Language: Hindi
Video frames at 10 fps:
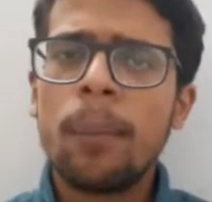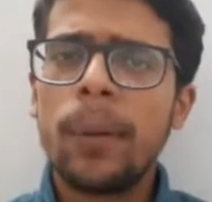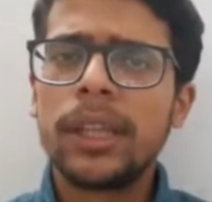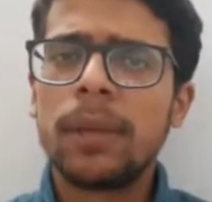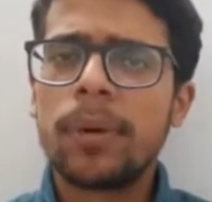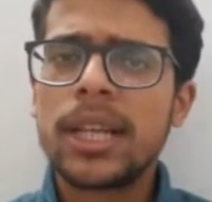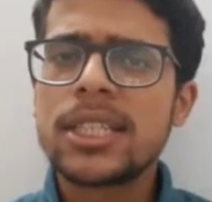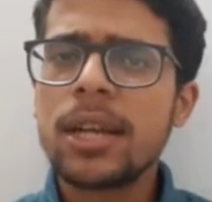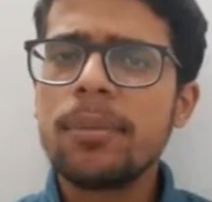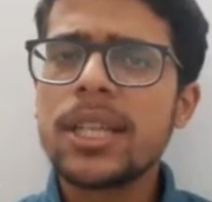मंदिर
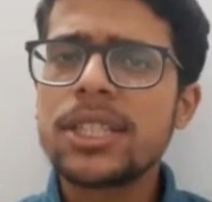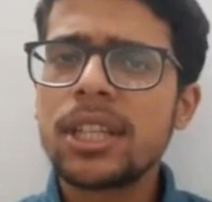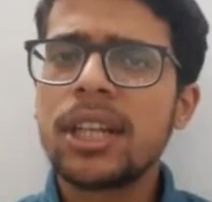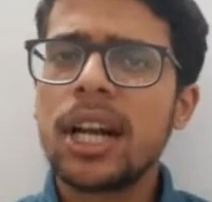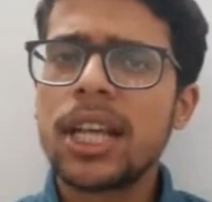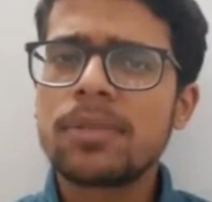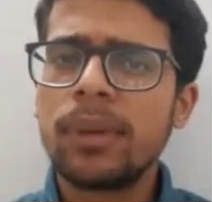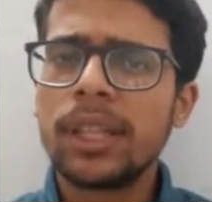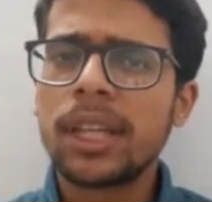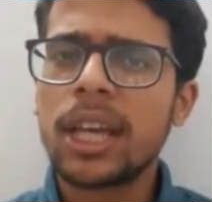परिसर में स्थित गणेश
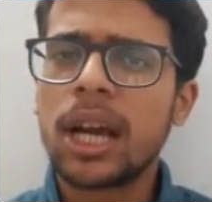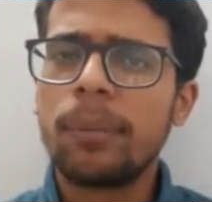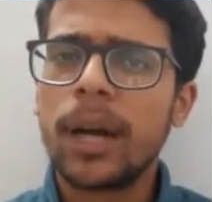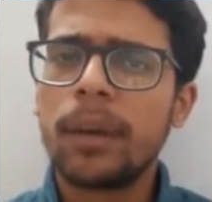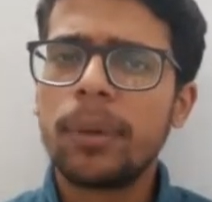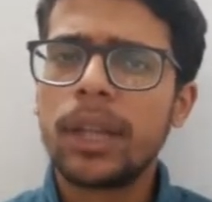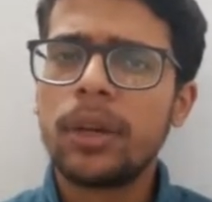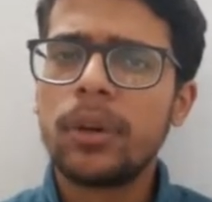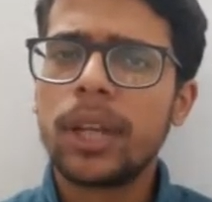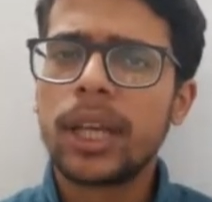मंदिर के कपाट बंद
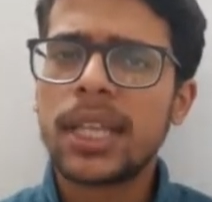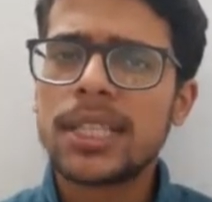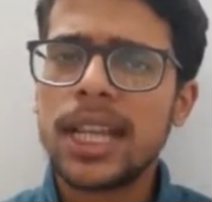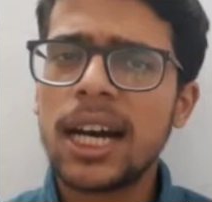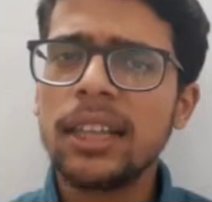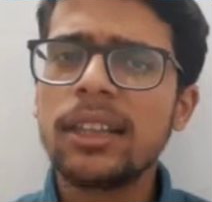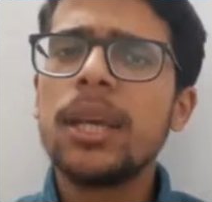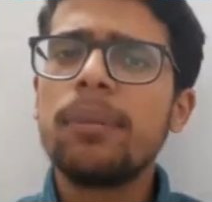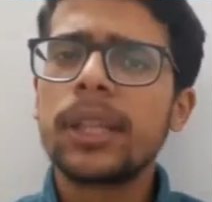होने के साथ ही